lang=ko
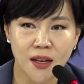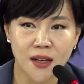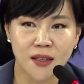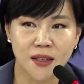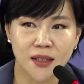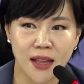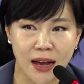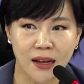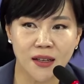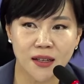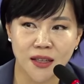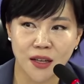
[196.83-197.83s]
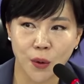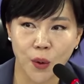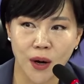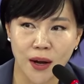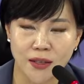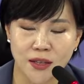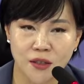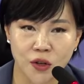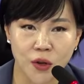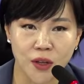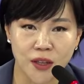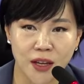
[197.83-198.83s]
그런 안건이 올라와서
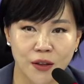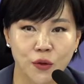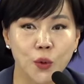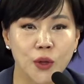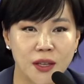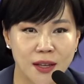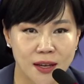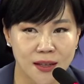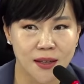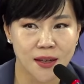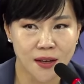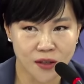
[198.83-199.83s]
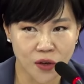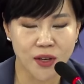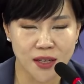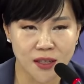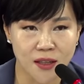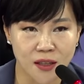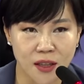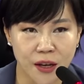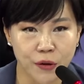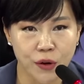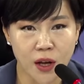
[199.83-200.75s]
전원위에 예, 논의된 적이 있었는데요.